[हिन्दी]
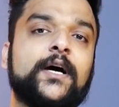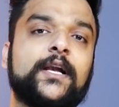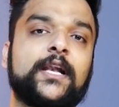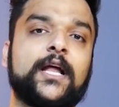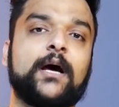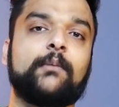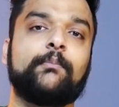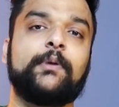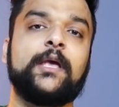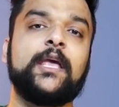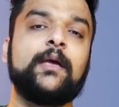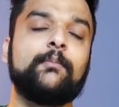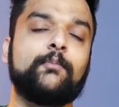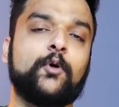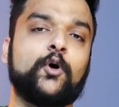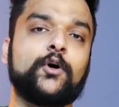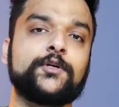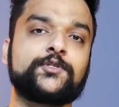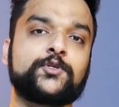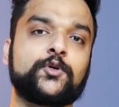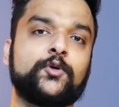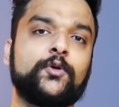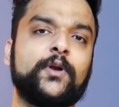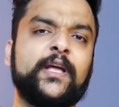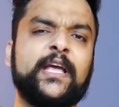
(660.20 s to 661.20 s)
जानना भी
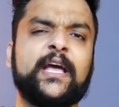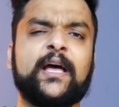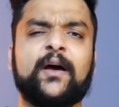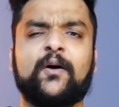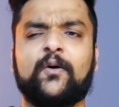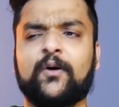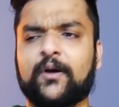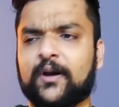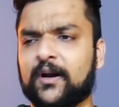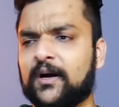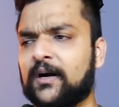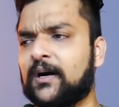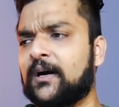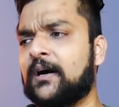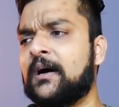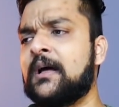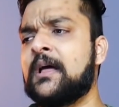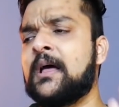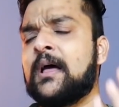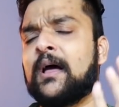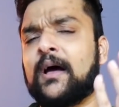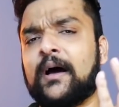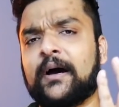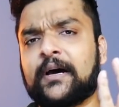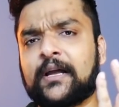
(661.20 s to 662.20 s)
बहुत जरूरी है और
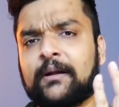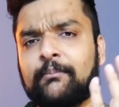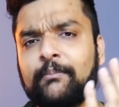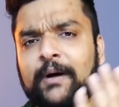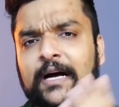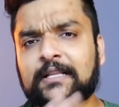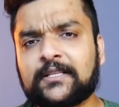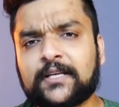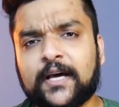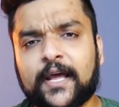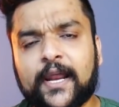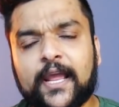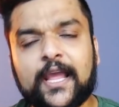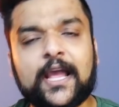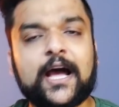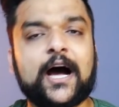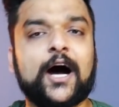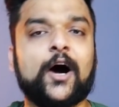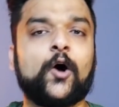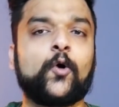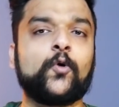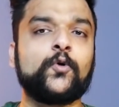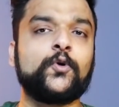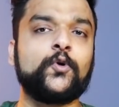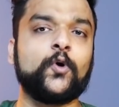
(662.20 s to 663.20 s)
अगर हम बात करें
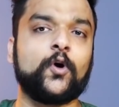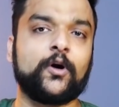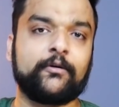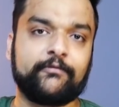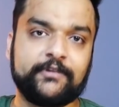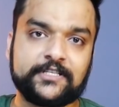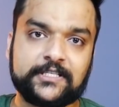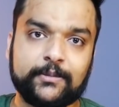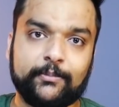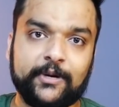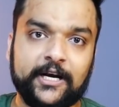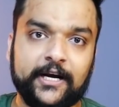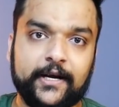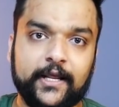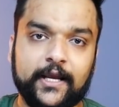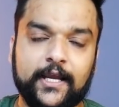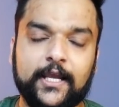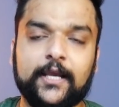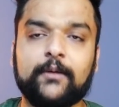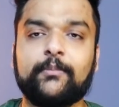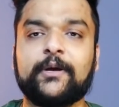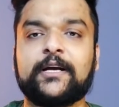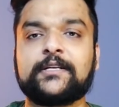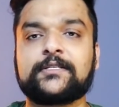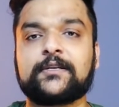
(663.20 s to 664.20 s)
आउटडोर विजिबिलिटी
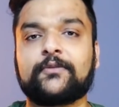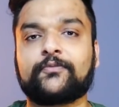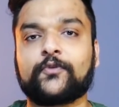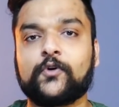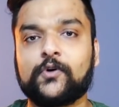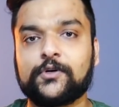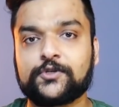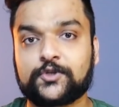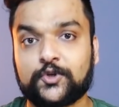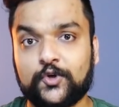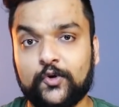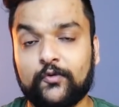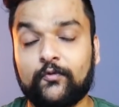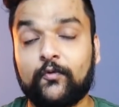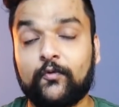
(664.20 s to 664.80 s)
की बिकॉज ऑफकोर्स यू